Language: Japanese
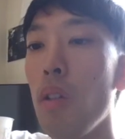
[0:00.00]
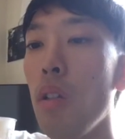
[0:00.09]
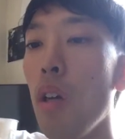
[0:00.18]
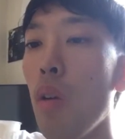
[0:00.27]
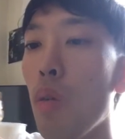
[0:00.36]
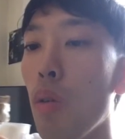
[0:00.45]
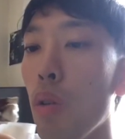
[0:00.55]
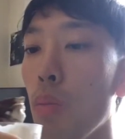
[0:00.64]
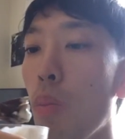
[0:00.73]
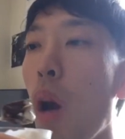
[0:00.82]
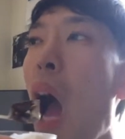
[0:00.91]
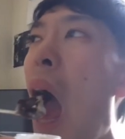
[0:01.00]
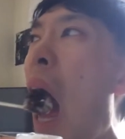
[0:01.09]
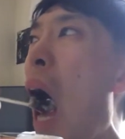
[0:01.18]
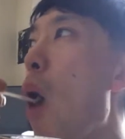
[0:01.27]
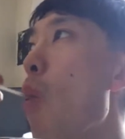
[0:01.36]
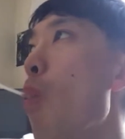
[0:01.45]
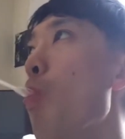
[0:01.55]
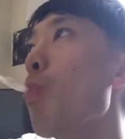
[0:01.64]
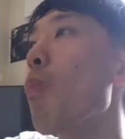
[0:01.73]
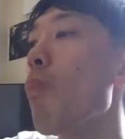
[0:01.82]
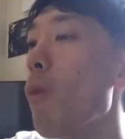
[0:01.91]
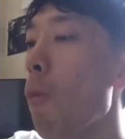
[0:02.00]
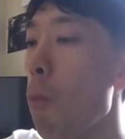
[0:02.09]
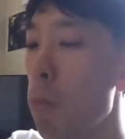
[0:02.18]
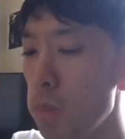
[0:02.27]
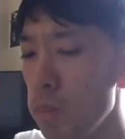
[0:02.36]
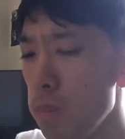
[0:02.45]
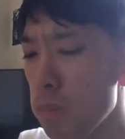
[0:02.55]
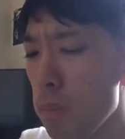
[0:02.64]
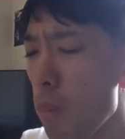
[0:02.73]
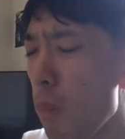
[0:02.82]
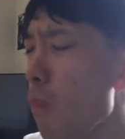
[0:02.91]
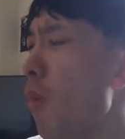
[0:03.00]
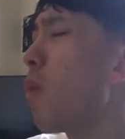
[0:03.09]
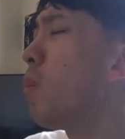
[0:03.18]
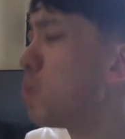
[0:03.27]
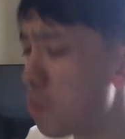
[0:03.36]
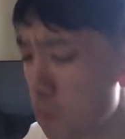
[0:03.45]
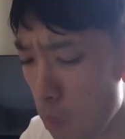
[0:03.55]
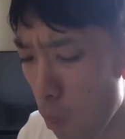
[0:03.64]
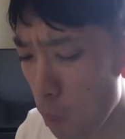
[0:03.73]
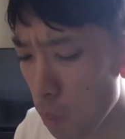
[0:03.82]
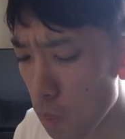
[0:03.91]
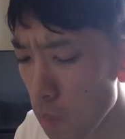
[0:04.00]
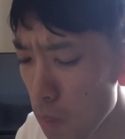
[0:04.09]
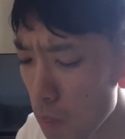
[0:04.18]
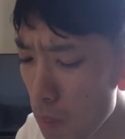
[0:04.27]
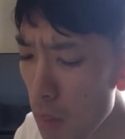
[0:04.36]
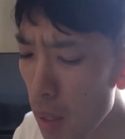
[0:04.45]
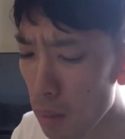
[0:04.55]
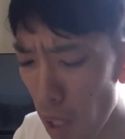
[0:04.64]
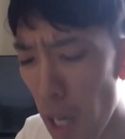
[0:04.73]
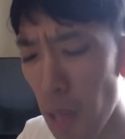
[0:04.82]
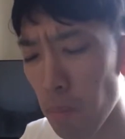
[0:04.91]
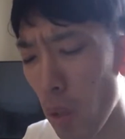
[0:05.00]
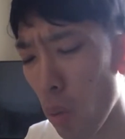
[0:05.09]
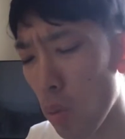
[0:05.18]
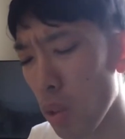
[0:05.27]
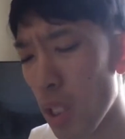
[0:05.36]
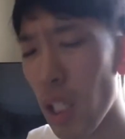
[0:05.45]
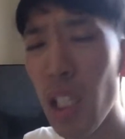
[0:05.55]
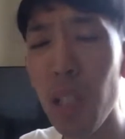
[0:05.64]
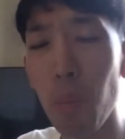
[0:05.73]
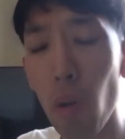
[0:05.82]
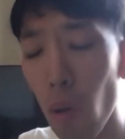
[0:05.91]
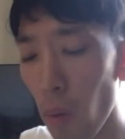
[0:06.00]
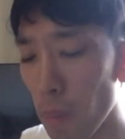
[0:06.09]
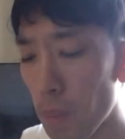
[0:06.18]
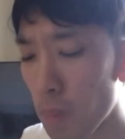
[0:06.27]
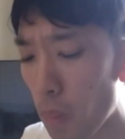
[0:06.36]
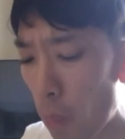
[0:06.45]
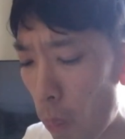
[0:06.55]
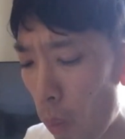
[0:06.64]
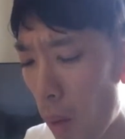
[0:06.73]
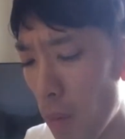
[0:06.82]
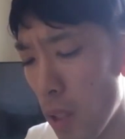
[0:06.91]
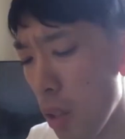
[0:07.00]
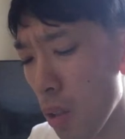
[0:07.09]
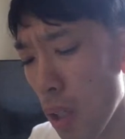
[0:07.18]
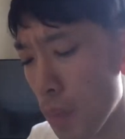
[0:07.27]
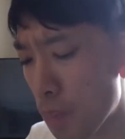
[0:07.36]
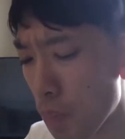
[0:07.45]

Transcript: いやこれうまうーんでこのゼリーもなんか